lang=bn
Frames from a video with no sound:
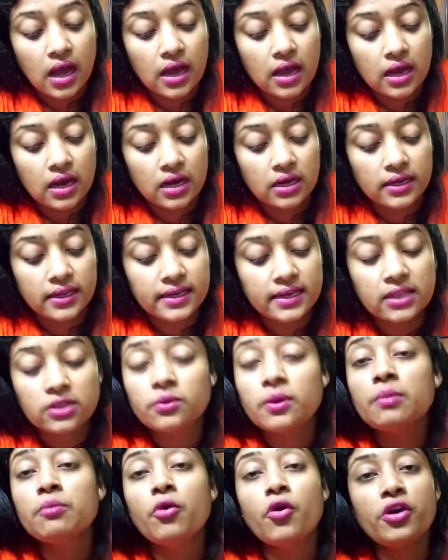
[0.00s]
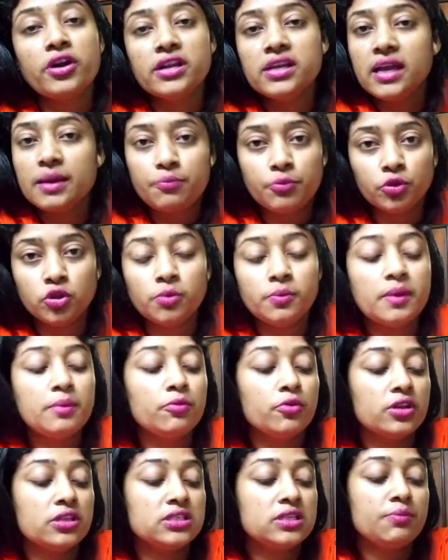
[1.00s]
আর এটা তোমার মর্নিং আর প্রথমেই
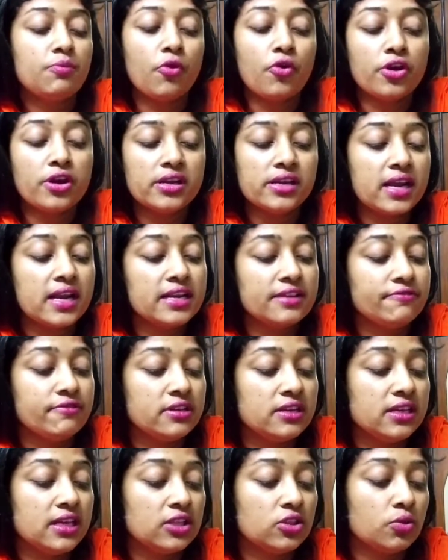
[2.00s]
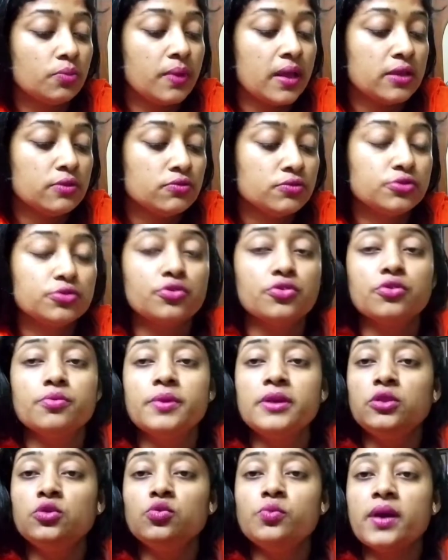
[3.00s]
বলেছি মর্নিং আর ইভিনিং এ তোমরা ইউজ
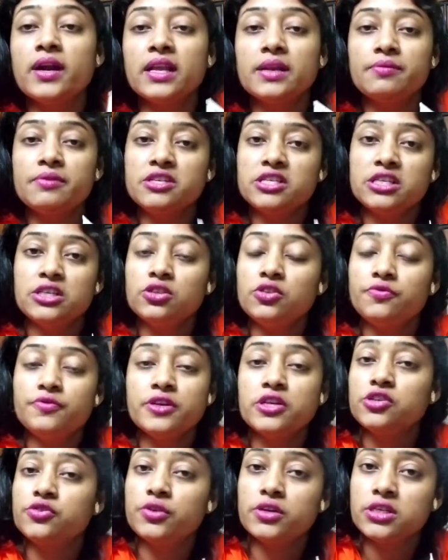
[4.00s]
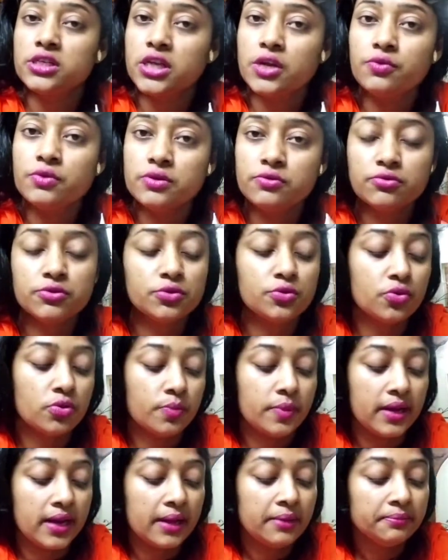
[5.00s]
করবে দুবারের বেশি কিন্তু ফেস ওয়াশ কেউ ইউজ
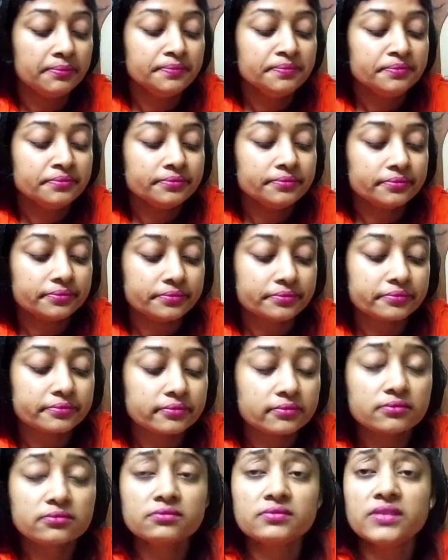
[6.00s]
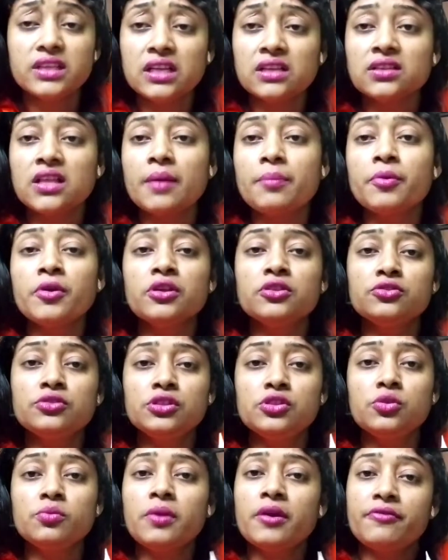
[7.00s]
করবে না তারপরে
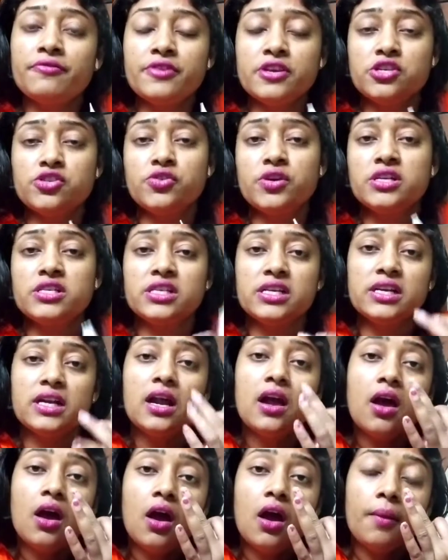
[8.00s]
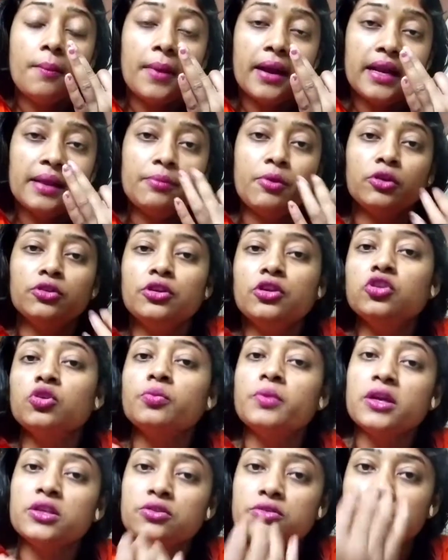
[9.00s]
যদি তোমরা ফেস ওয়াশের মানে বদল
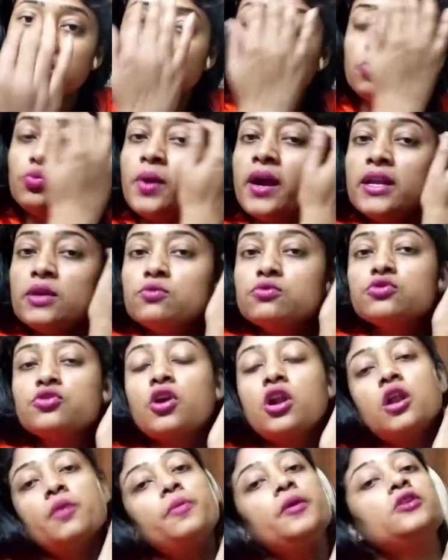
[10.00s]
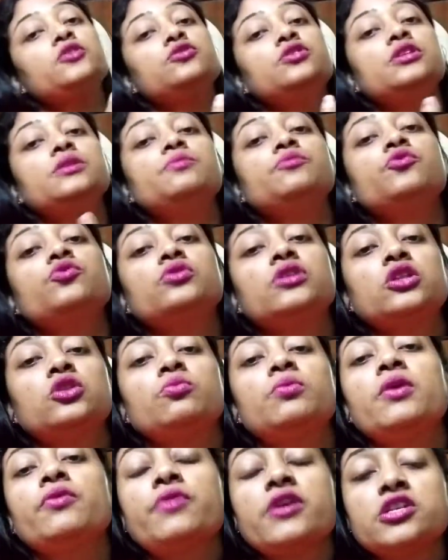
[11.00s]
তোমরা যদি দুবার ইউজ করার পর যদি মুখটা
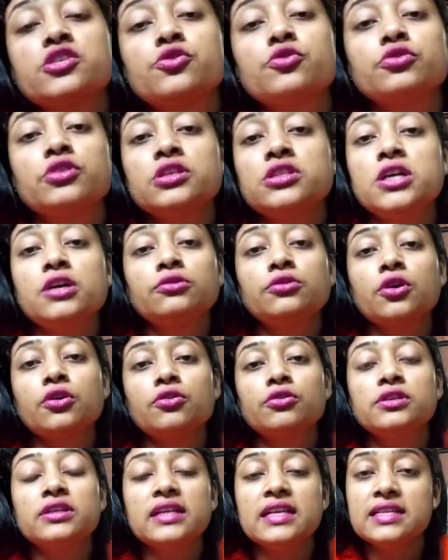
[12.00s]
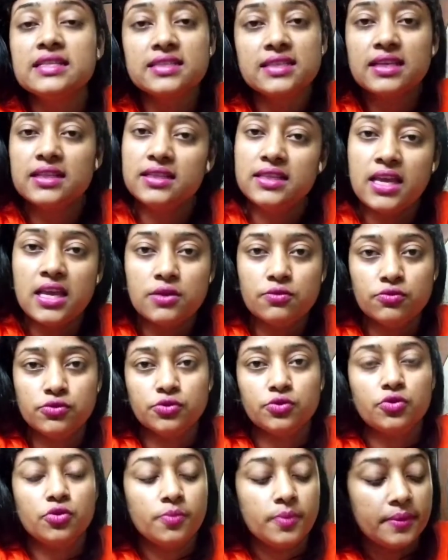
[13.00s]
তোমরা ওয়াশ করতে চাও তখন ক্লিনজার দিয়ে
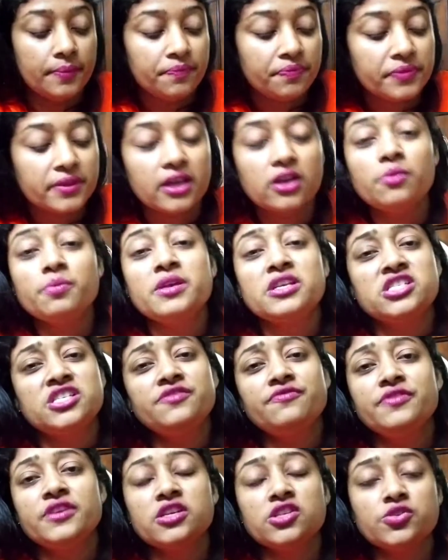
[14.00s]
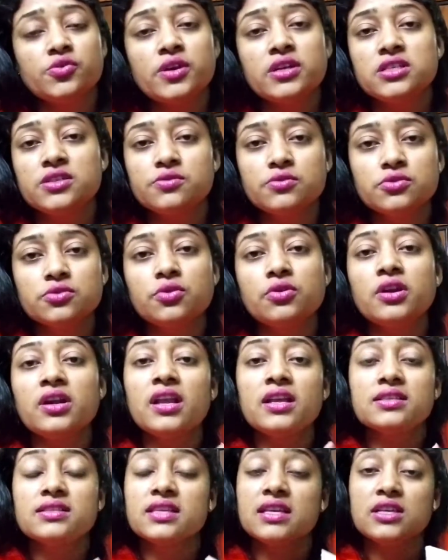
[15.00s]
ইউজ করবে কেন বেশি ফেস ওয়াশ ইউজ করলে
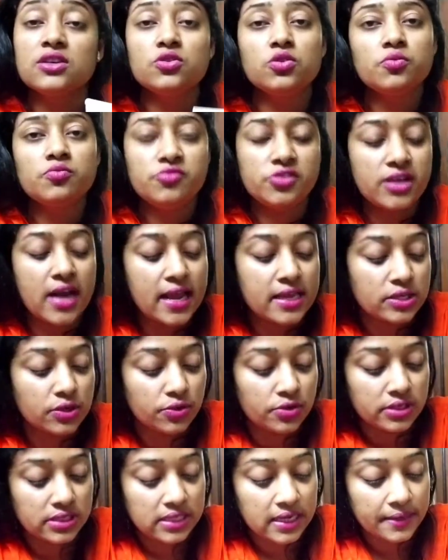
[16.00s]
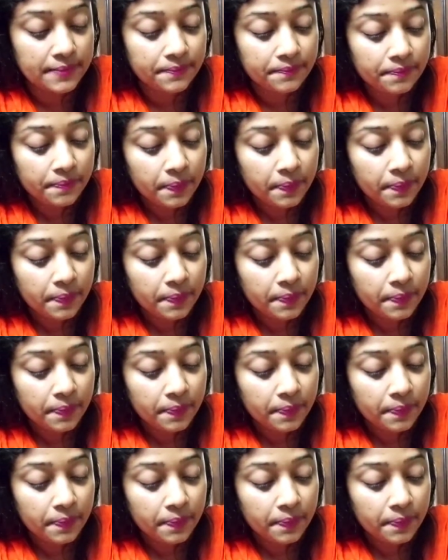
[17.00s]
না স্কিন খুব ড্রাই হয়ে যায়